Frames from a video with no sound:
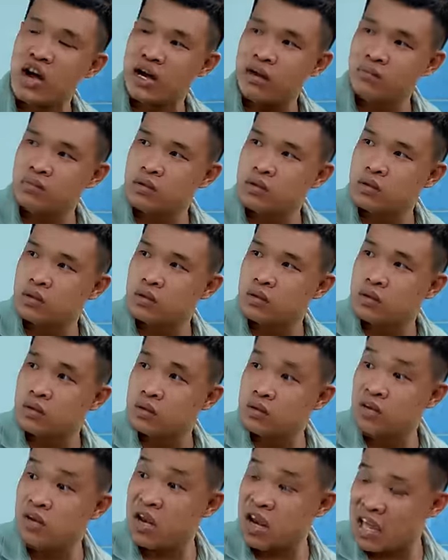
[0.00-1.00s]
không
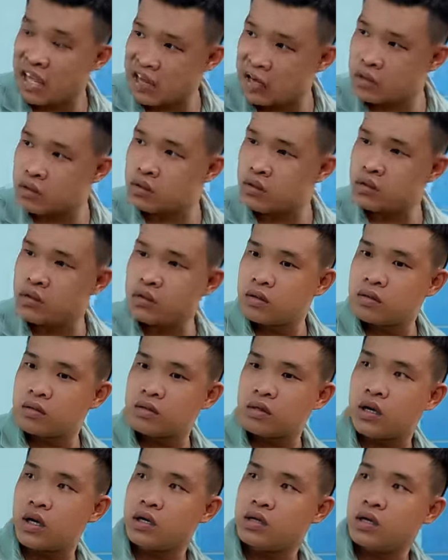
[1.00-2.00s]
cưới liền
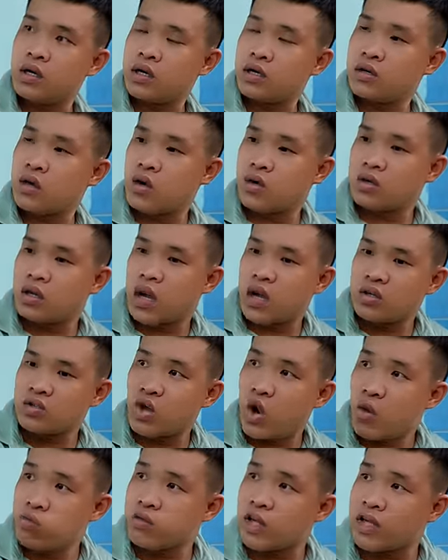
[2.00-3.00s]
trời ơi con vợ
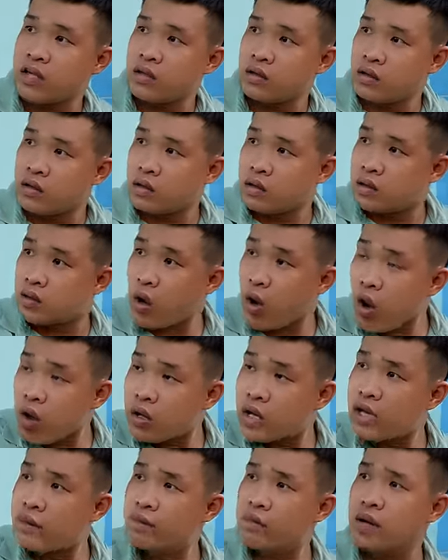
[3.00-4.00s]
tốt vậy khó
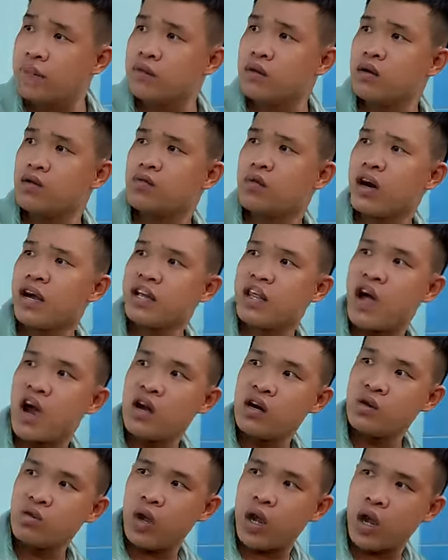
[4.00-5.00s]
kiếm lắm chứ không phải
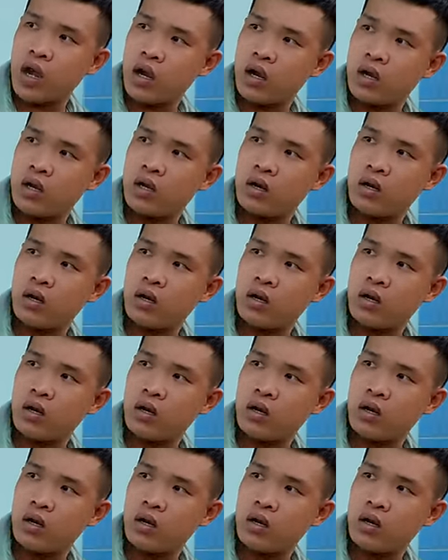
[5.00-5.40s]
giỡn đâu nghe